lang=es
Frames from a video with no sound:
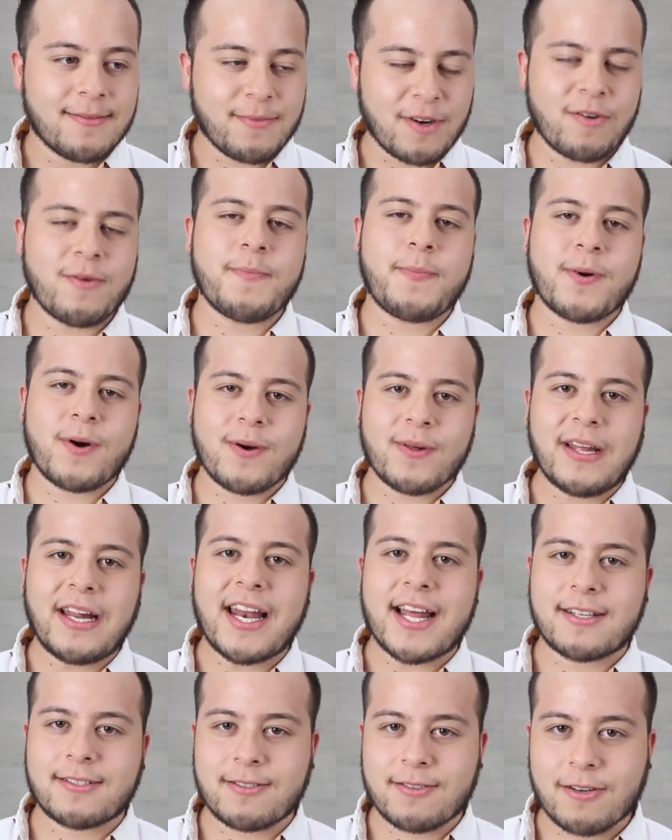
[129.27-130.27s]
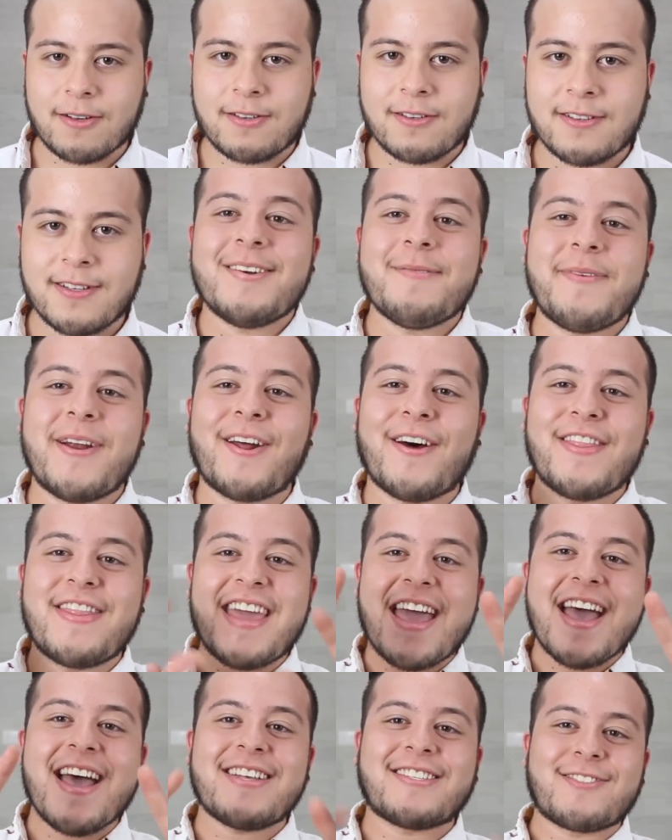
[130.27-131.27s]
Bueno, un poco de las dos. Número
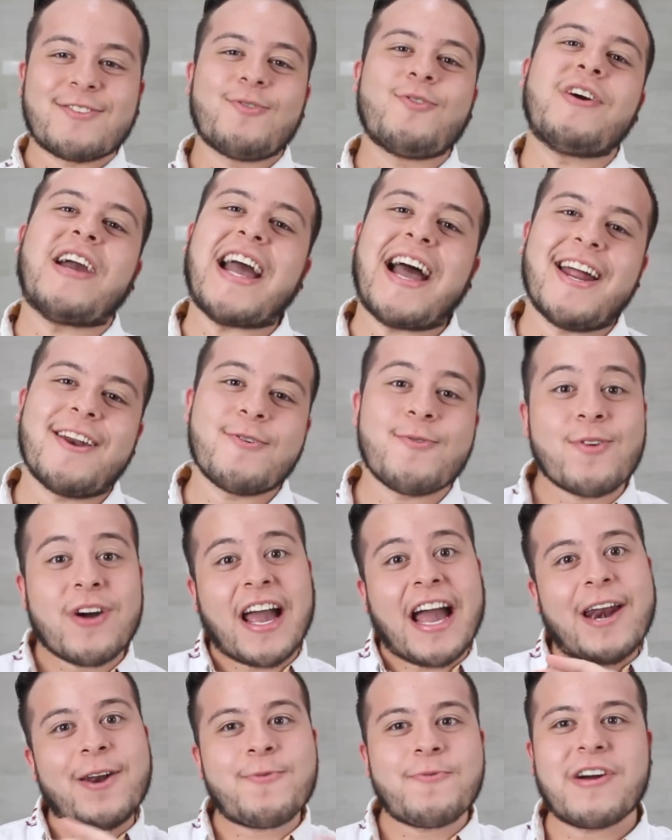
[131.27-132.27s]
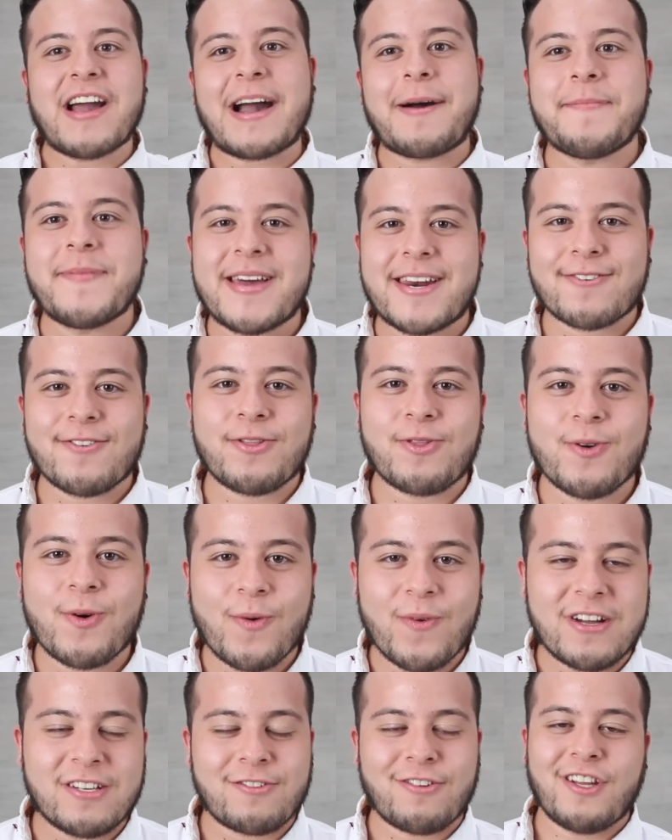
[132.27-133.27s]
10. Nunca, nunca, nunca me he roto
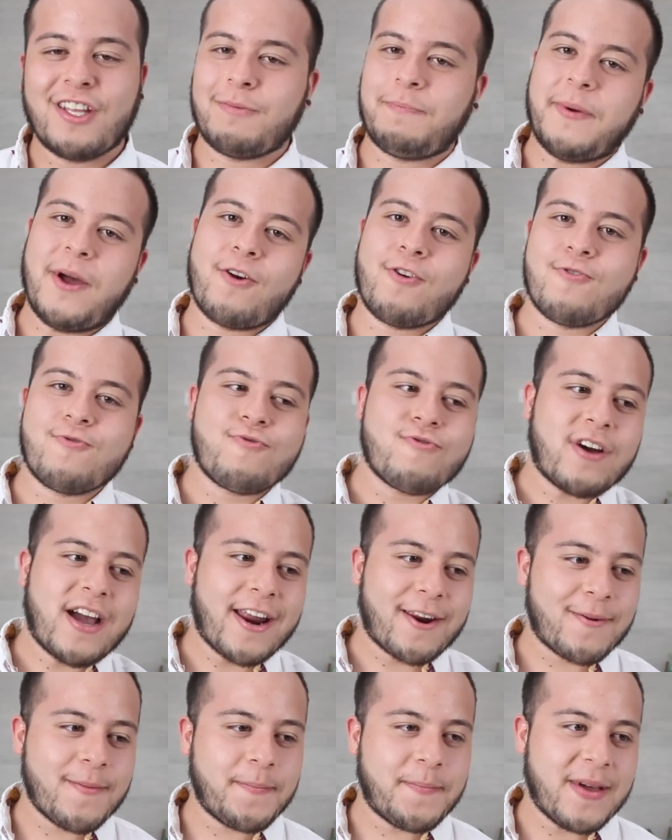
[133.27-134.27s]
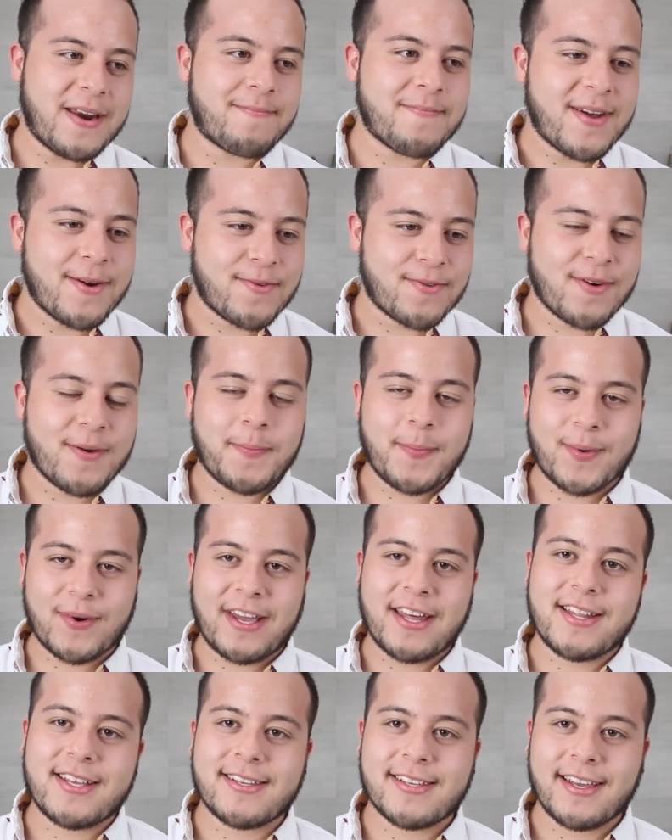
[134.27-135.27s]
un hueso y espero nunca romperme uno
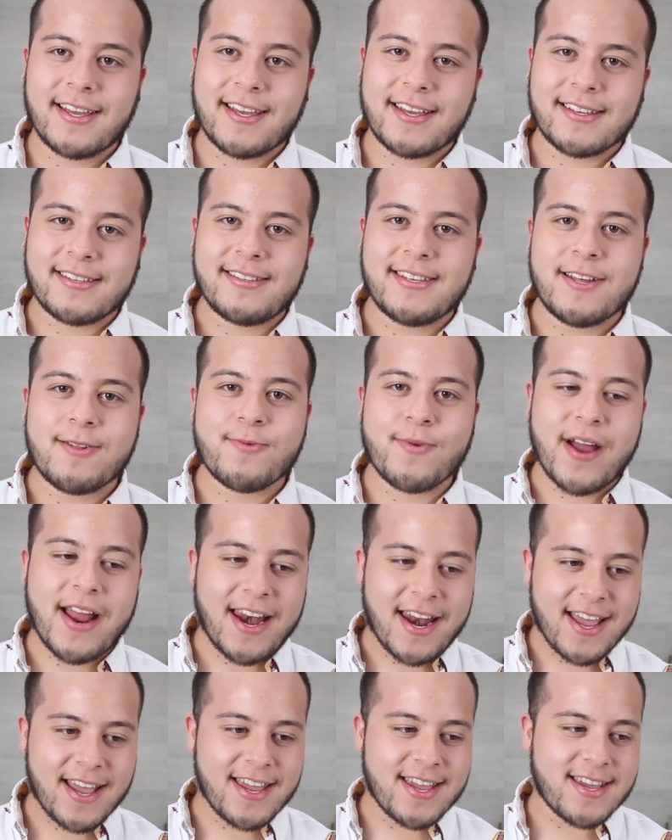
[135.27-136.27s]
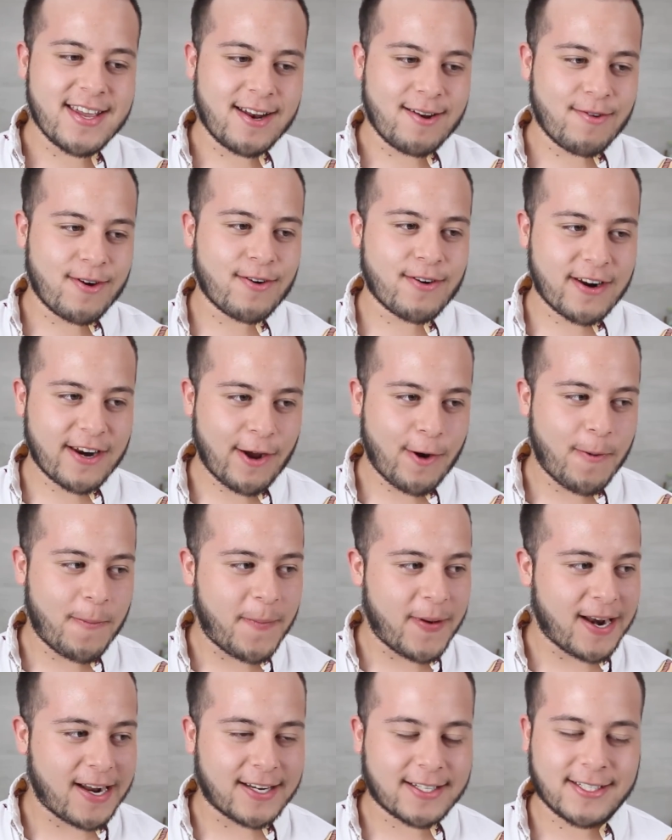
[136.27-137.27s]
porque dicen que sí duele y luego
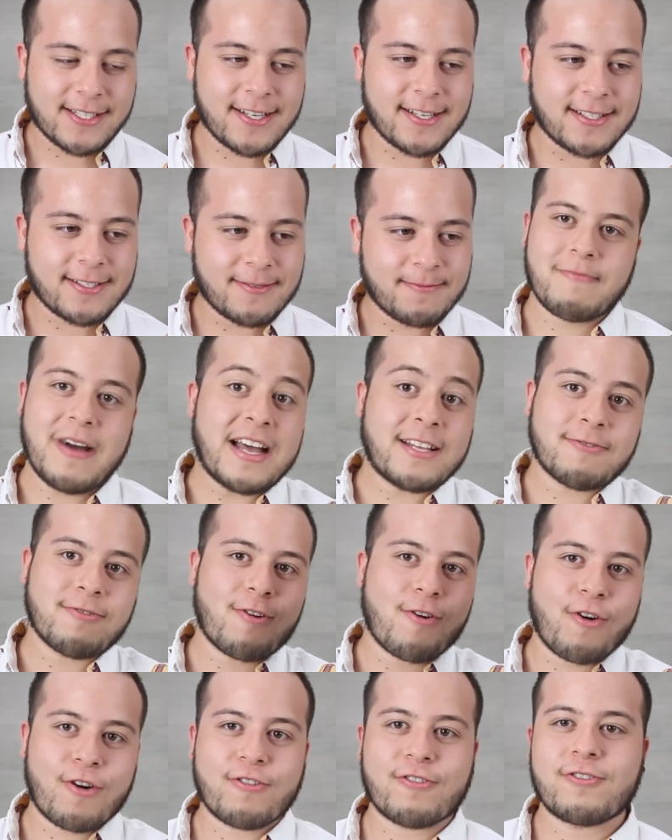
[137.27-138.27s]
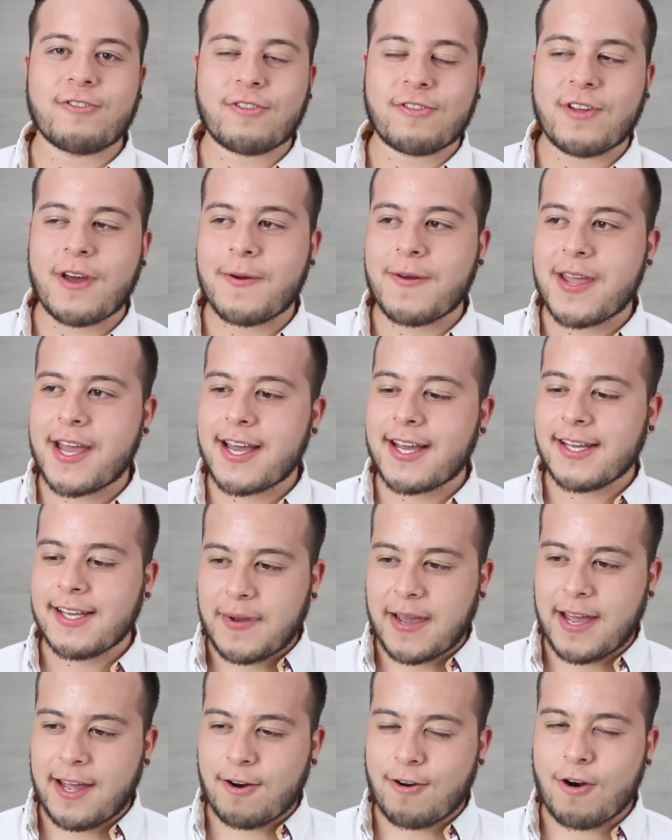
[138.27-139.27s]
recuperarse es más doloroso todavía.
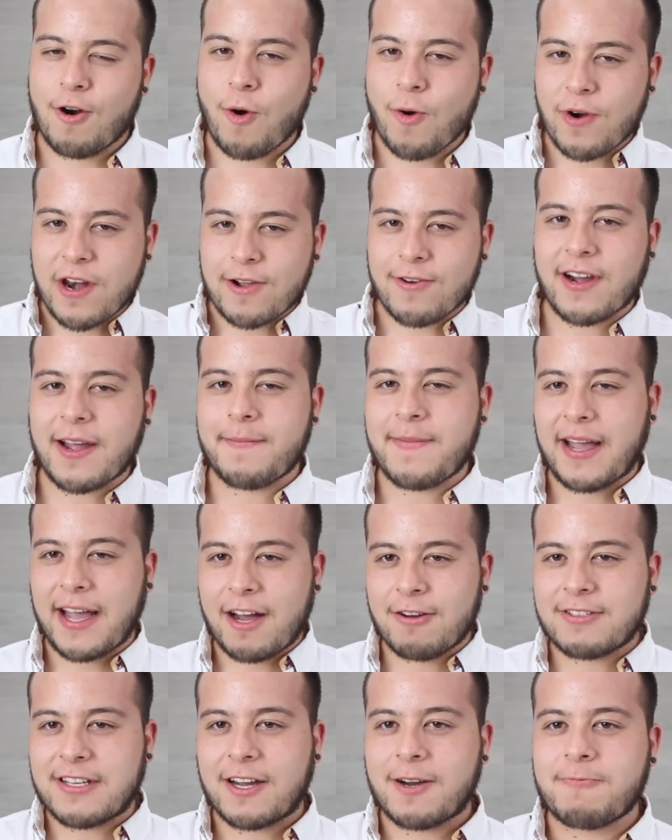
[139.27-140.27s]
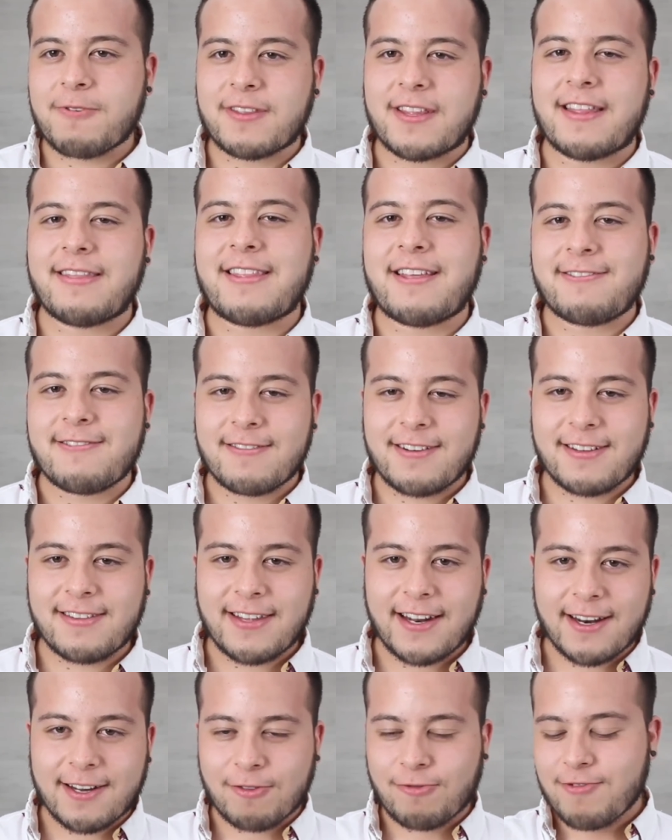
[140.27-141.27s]
Pero lo único que me causa como tentación
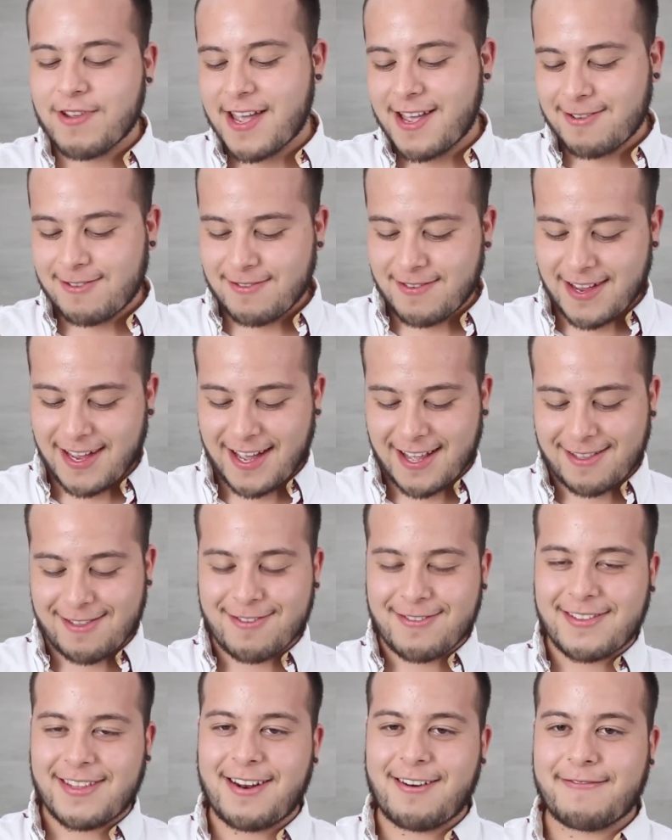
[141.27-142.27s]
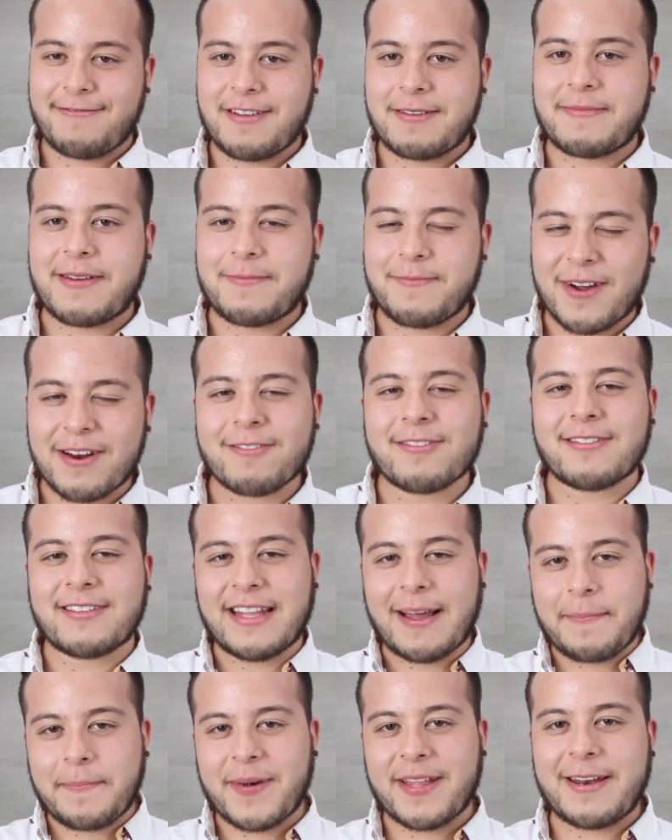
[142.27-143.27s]
es traer tu yeso y que todos te lo firman. Bueno, eso
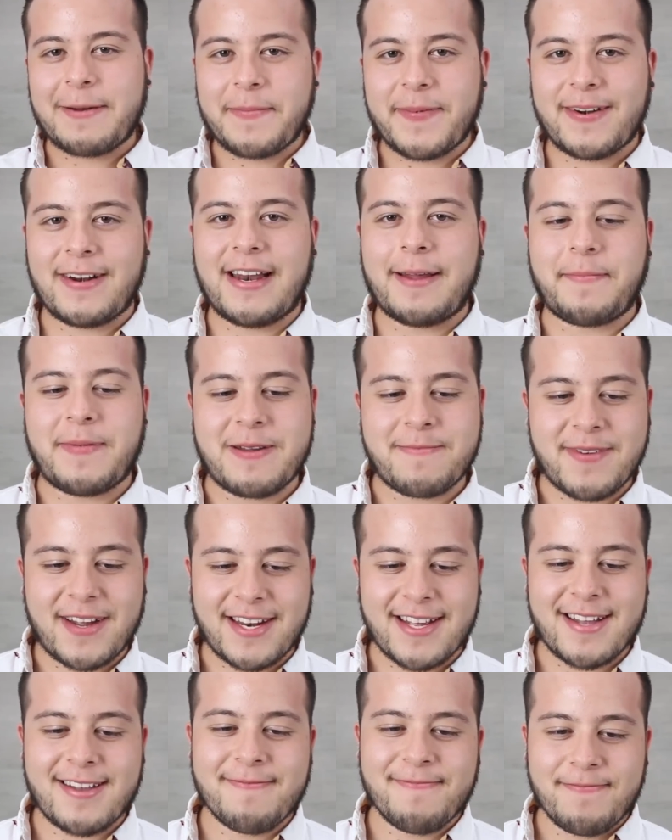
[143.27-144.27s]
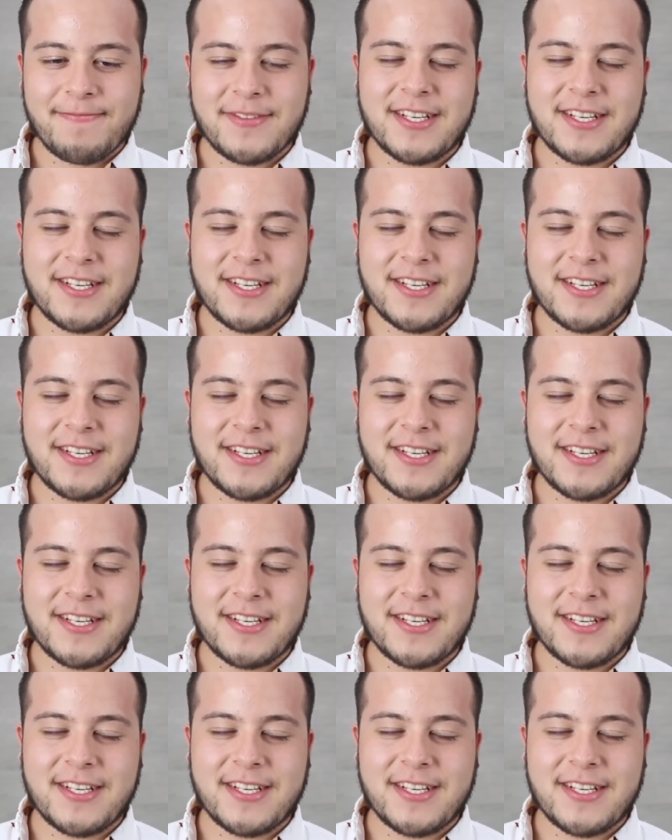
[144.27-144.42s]
estaba padre, pero en la primaria.